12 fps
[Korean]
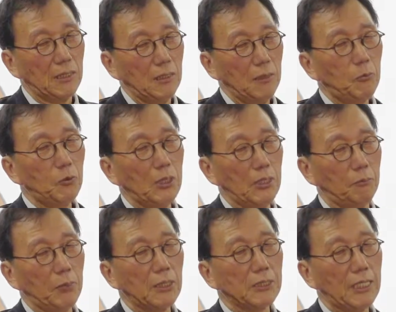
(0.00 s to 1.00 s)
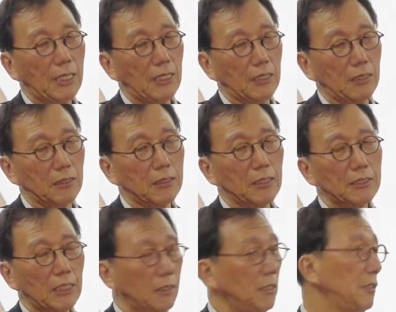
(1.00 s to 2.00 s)
이분이 평생
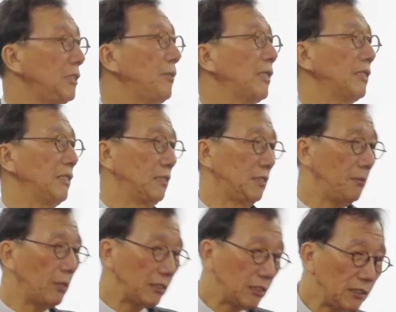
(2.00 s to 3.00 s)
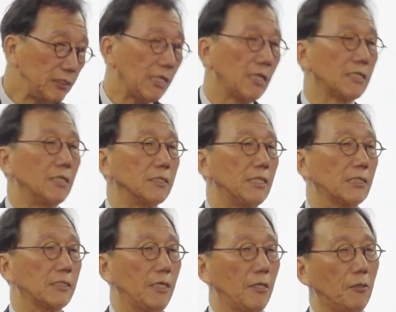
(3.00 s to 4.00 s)
경제학, 이 집안 전체가
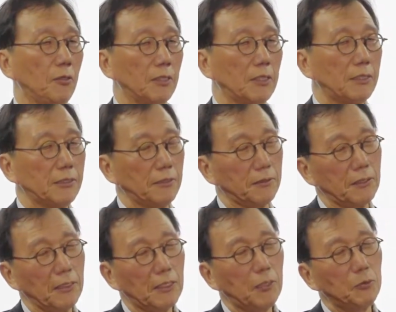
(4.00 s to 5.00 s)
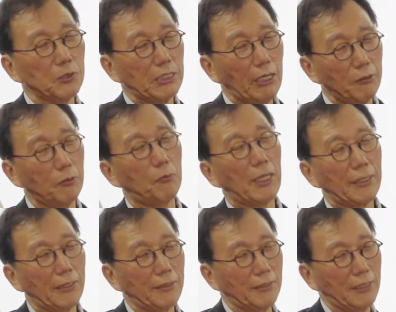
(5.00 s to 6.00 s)
경제학자예요. 그래서 그분 사위도
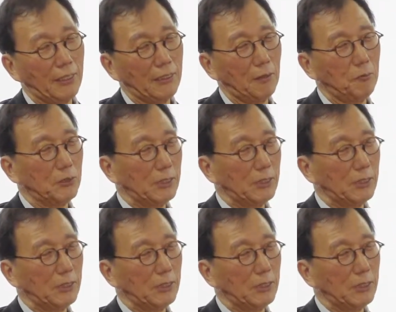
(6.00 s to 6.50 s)
만났는데 그분